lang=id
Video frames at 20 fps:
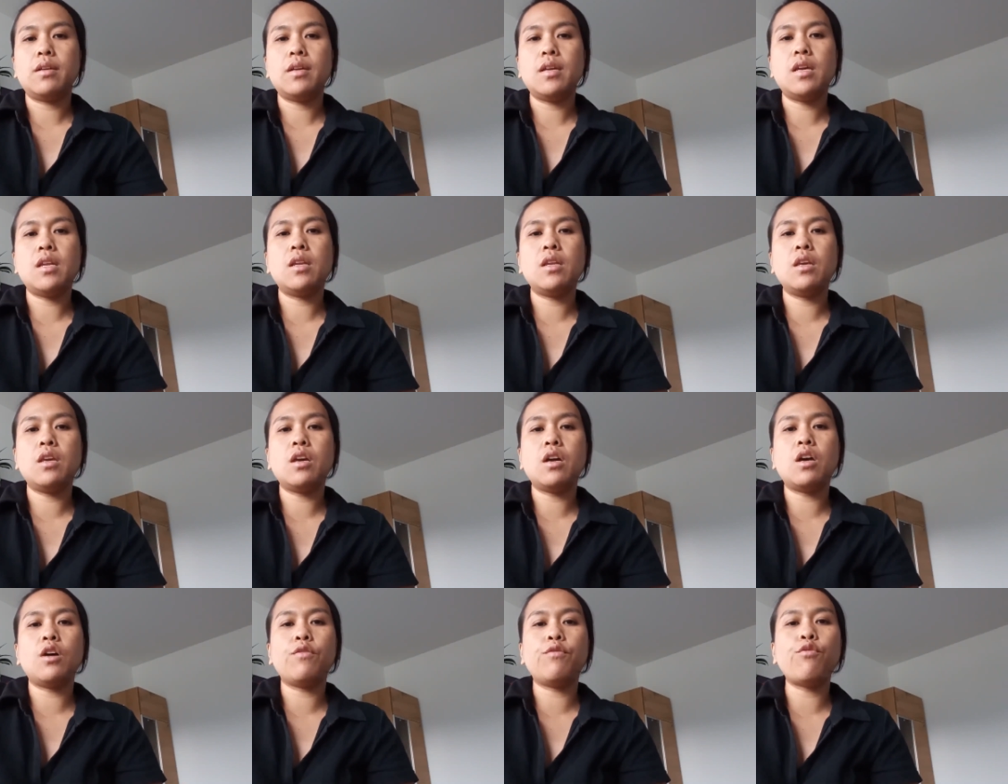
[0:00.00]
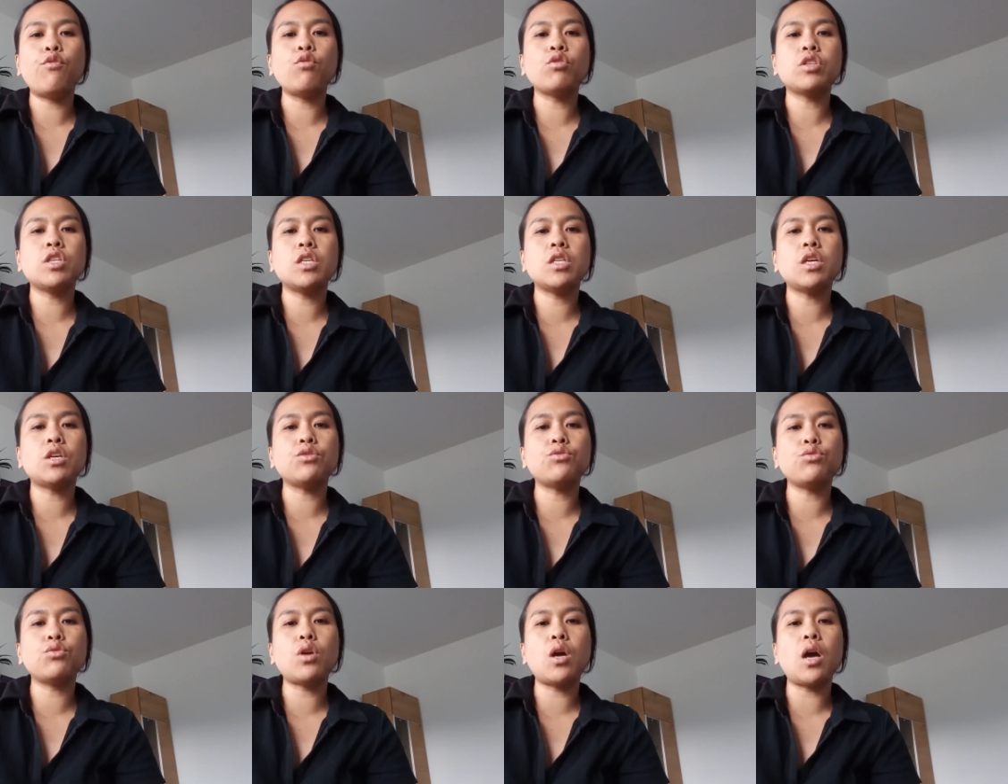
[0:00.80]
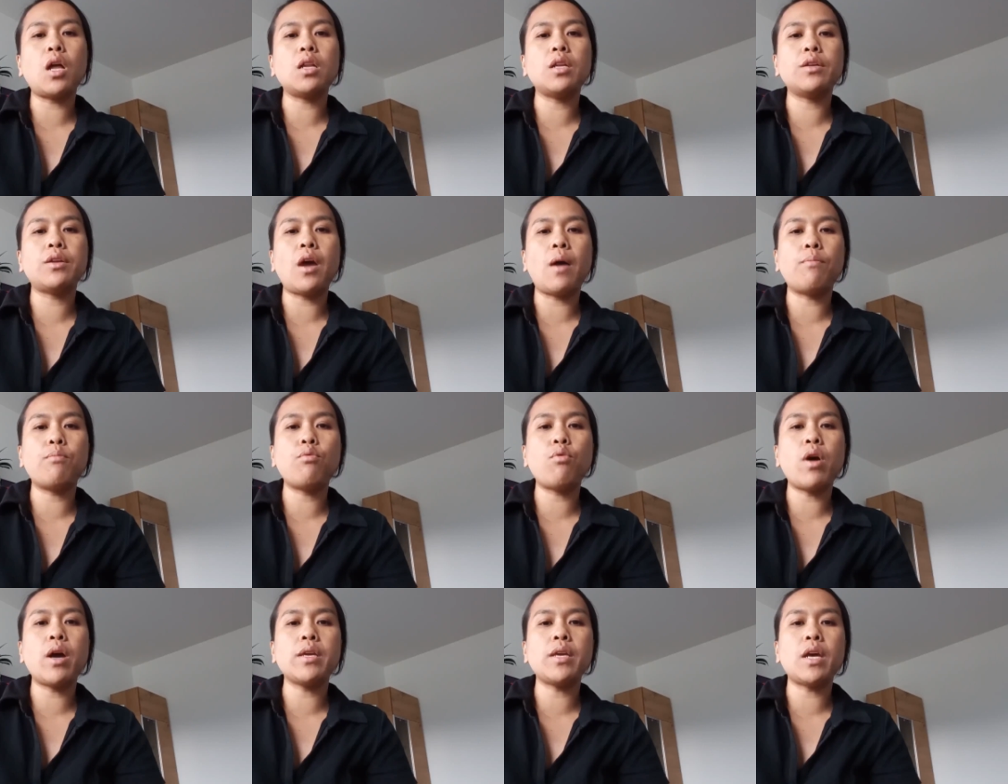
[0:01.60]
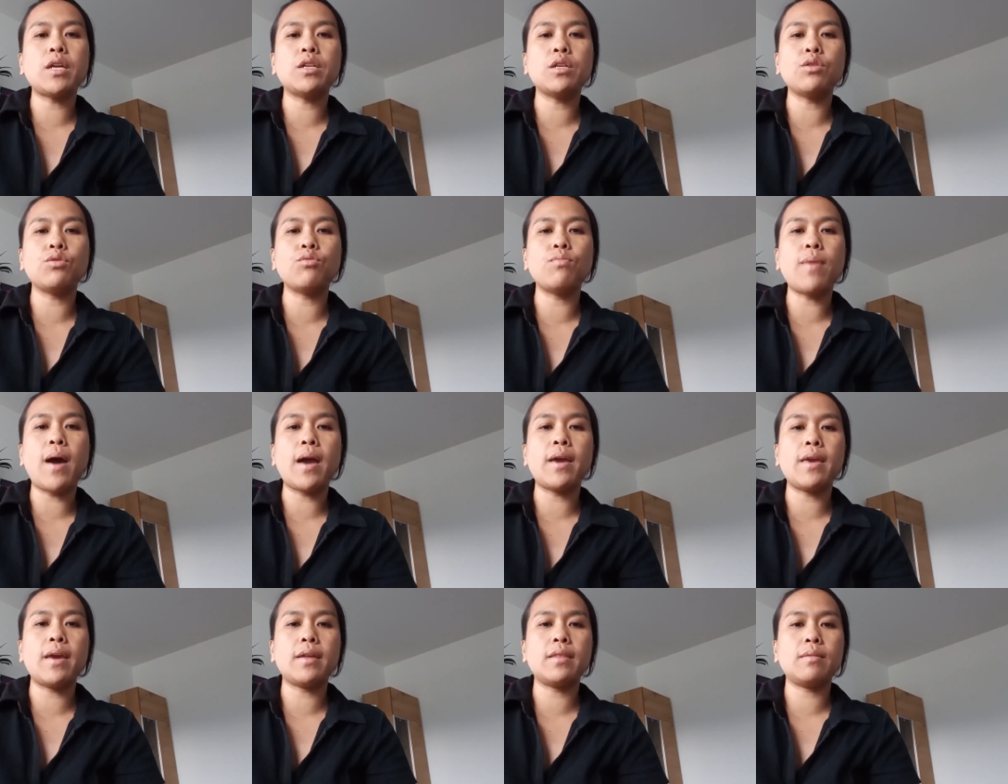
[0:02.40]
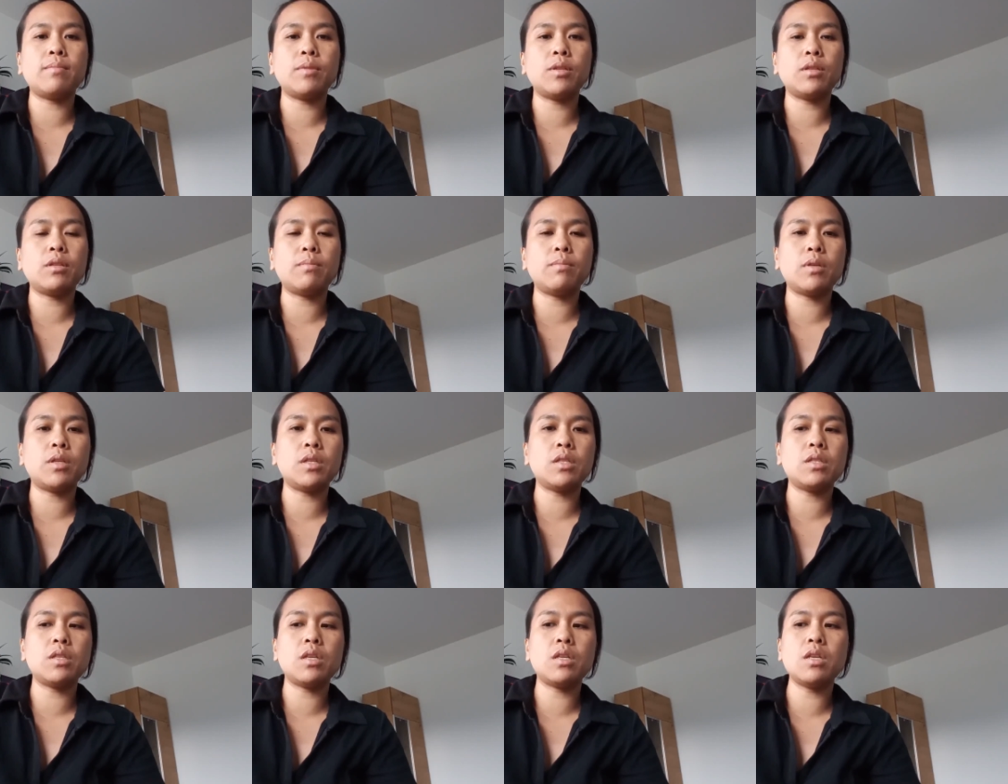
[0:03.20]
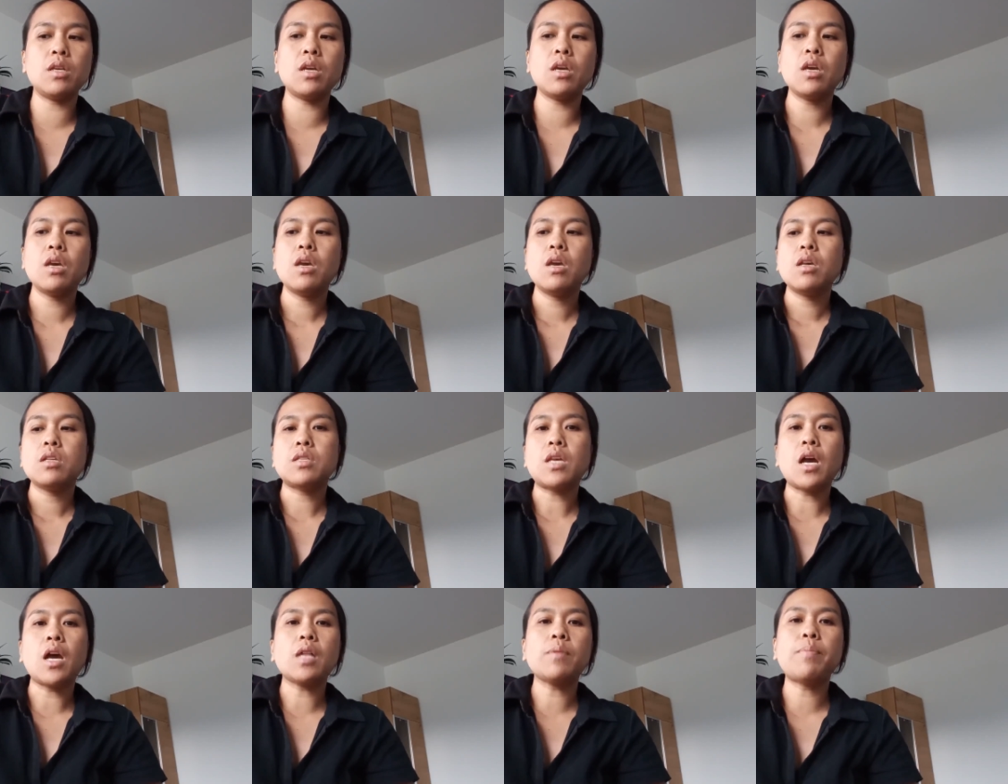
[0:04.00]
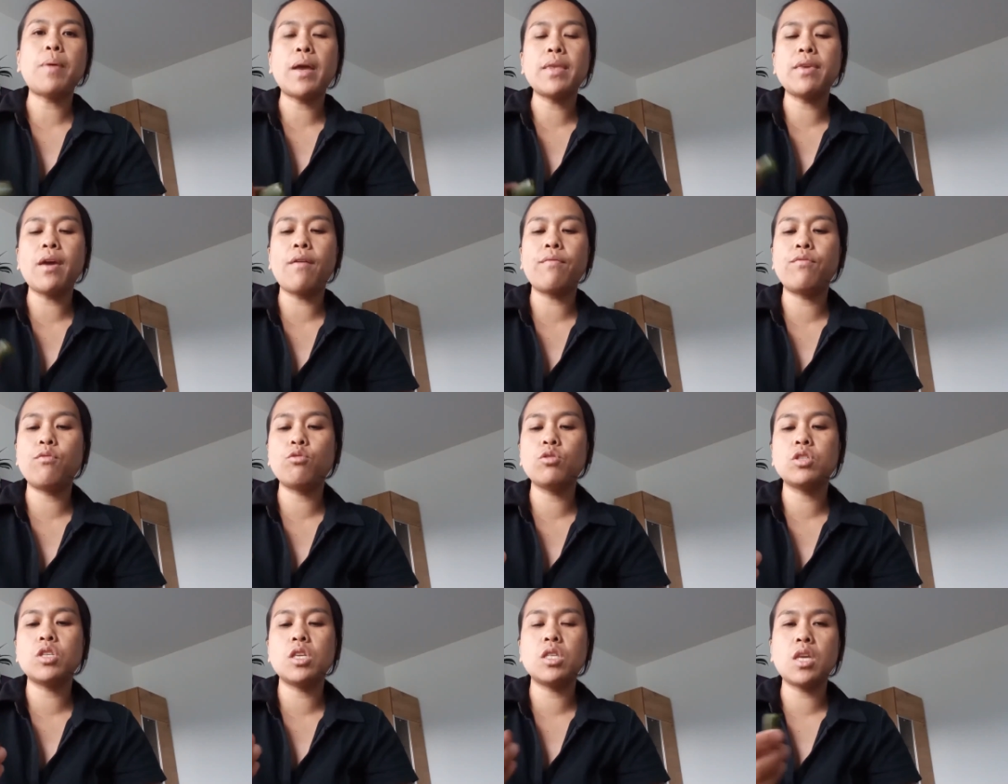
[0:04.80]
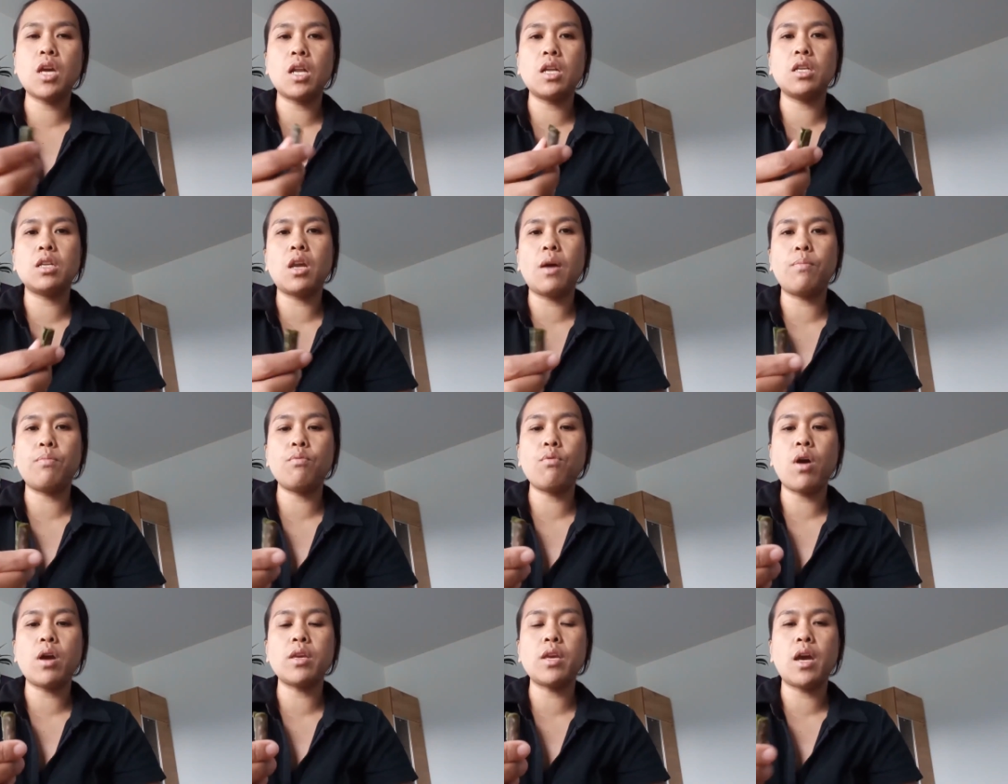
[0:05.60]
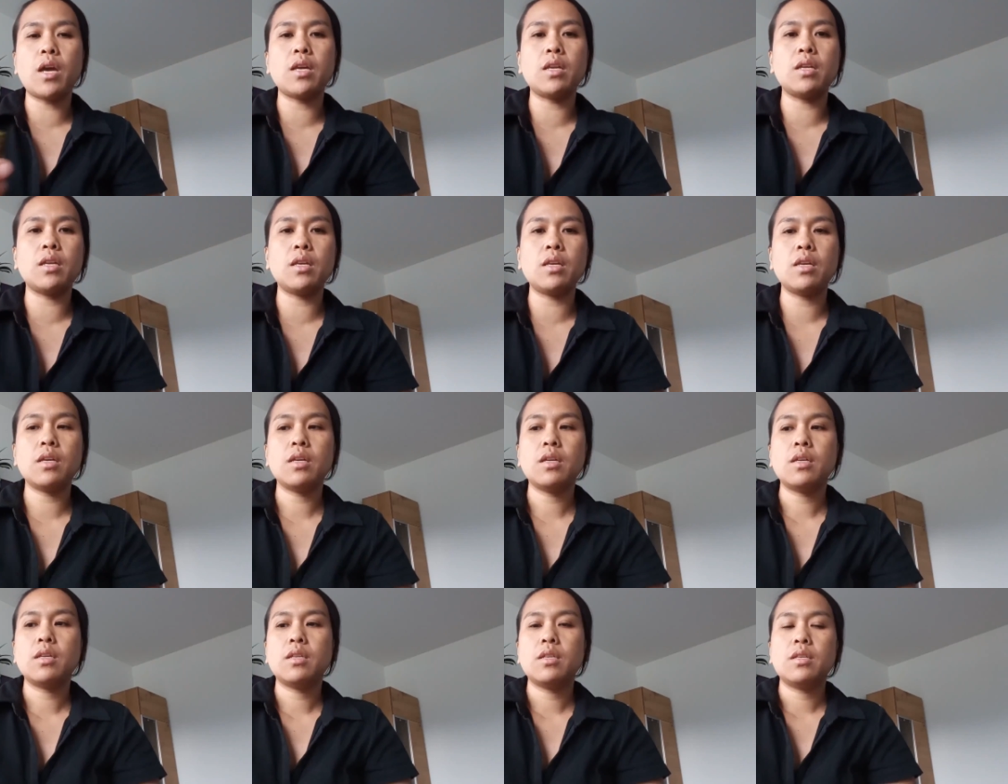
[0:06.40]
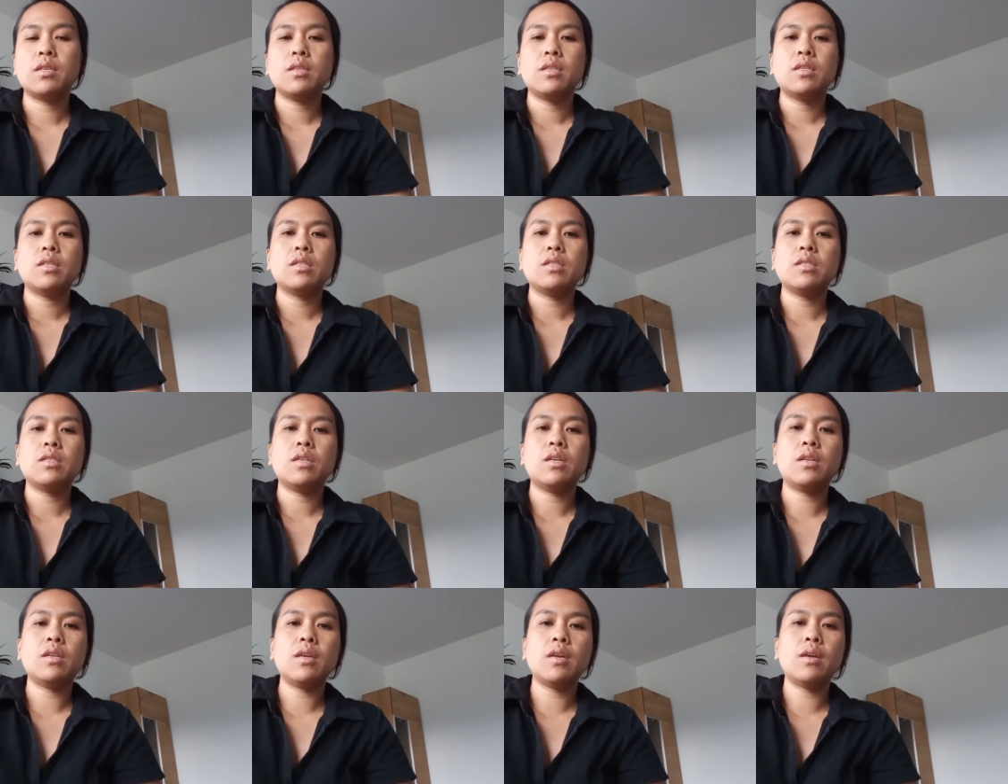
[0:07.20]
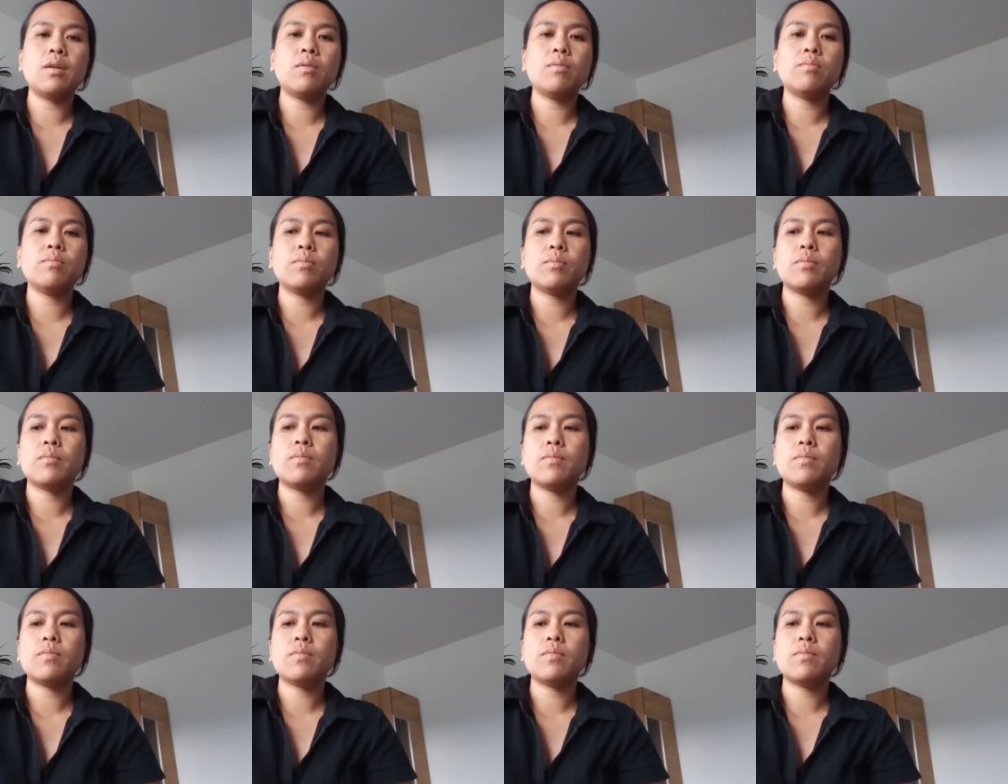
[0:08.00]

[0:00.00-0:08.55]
ini uh, fungsinya juga lidah buaya di rumah ya teman-teman. Jadi sangat banyak fungsinya lidah buaya ini. Jadi